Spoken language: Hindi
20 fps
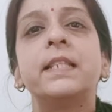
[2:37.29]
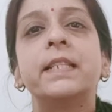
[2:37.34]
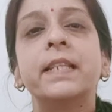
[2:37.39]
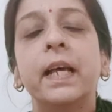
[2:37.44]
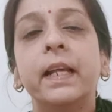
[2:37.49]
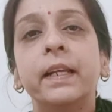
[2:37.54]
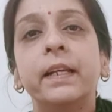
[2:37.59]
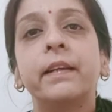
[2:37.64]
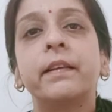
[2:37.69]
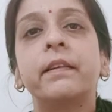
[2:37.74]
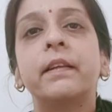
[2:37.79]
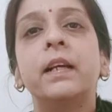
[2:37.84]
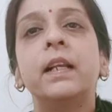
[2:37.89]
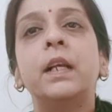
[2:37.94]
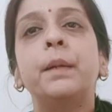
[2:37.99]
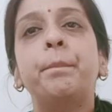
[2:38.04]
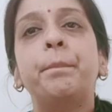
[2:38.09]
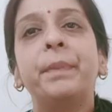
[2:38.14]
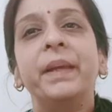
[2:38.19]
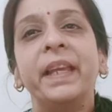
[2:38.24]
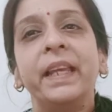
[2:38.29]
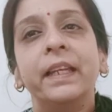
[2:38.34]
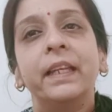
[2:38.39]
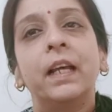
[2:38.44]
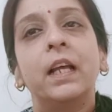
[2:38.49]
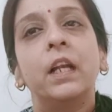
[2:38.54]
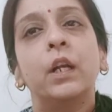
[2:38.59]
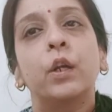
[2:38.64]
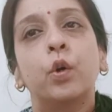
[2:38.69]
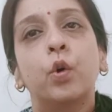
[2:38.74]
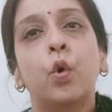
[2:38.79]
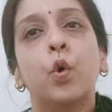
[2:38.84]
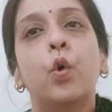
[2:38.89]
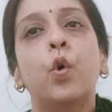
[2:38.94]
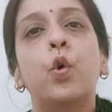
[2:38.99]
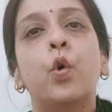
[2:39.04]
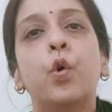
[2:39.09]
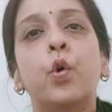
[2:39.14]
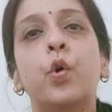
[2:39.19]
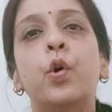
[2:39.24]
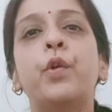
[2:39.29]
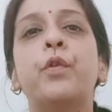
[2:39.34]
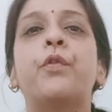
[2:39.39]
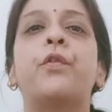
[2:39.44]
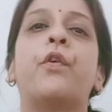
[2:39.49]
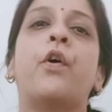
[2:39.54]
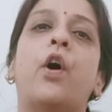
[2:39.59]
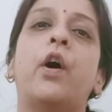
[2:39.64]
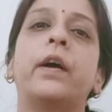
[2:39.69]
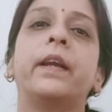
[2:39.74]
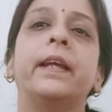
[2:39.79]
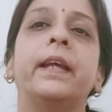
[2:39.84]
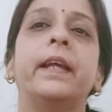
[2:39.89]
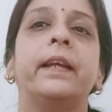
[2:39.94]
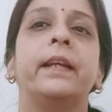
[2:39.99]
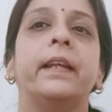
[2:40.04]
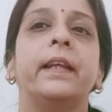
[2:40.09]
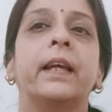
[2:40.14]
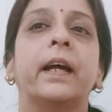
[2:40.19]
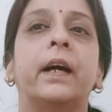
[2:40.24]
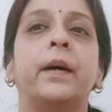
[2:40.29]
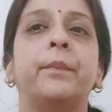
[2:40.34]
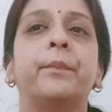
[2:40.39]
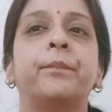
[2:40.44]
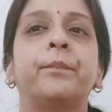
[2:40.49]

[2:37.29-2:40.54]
जनरल पीनल कोड फॉर इंडिया